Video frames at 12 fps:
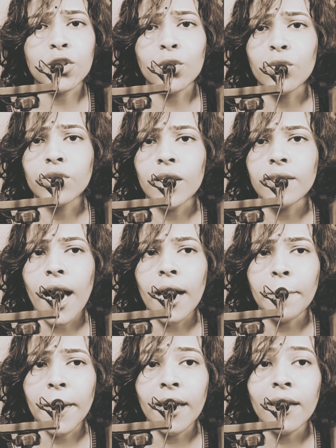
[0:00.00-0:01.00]
করতে
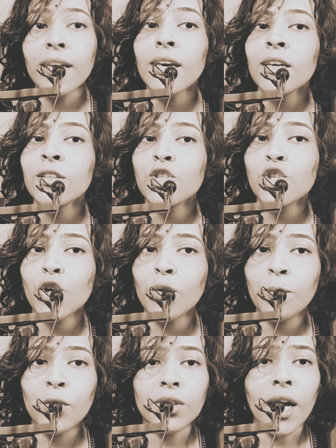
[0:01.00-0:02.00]
থাকবে
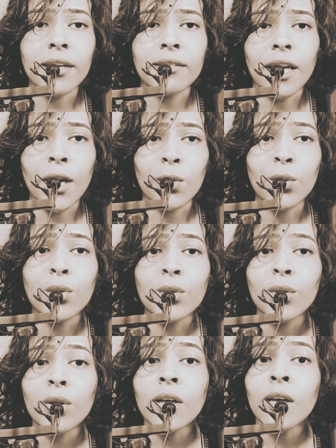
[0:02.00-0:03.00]
সভ্যতার দেহ
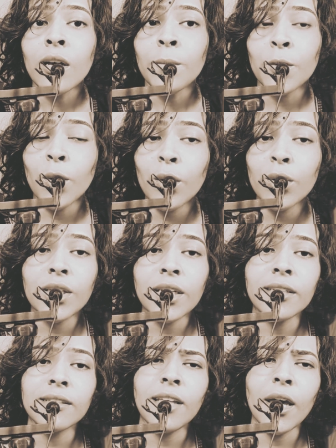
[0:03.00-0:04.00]

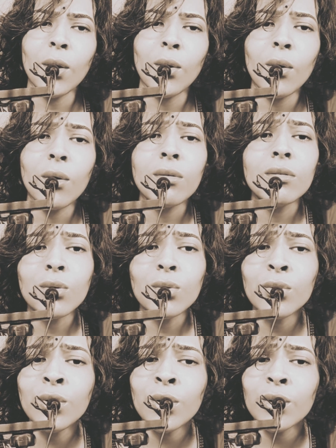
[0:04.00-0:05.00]
প্রগতির দেহ
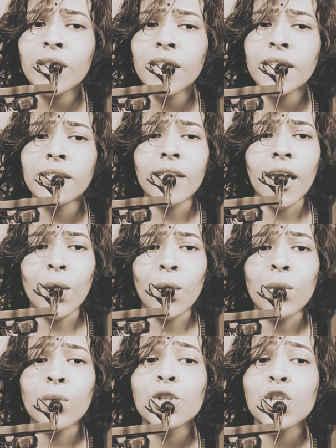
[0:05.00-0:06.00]
উন্নতির দেহ
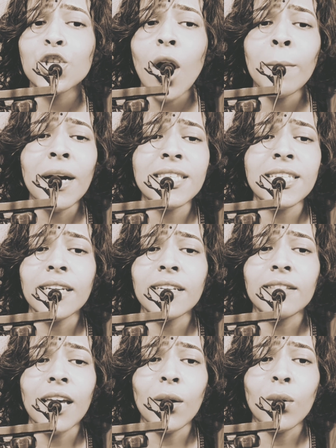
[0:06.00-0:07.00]
সমাজের
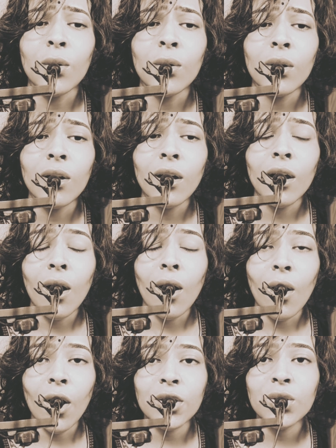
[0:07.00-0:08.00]
দেহ
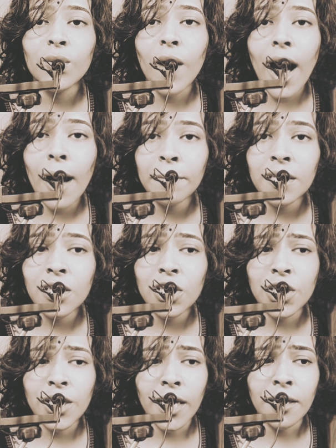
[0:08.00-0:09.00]
হয়তো আমি
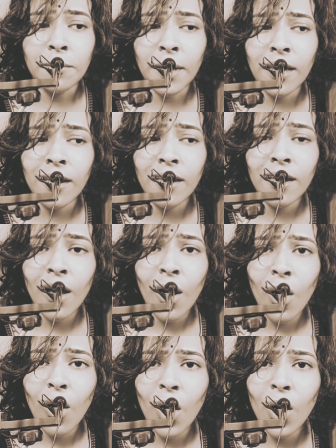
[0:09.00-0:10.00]
সেই মেয়ে
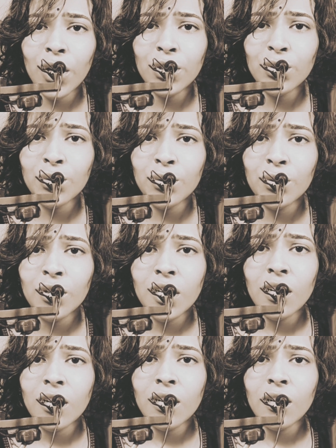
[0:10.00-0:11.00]
হয়তো
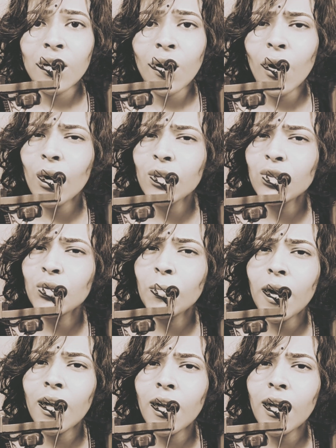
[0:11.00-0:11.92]
হয়তো বা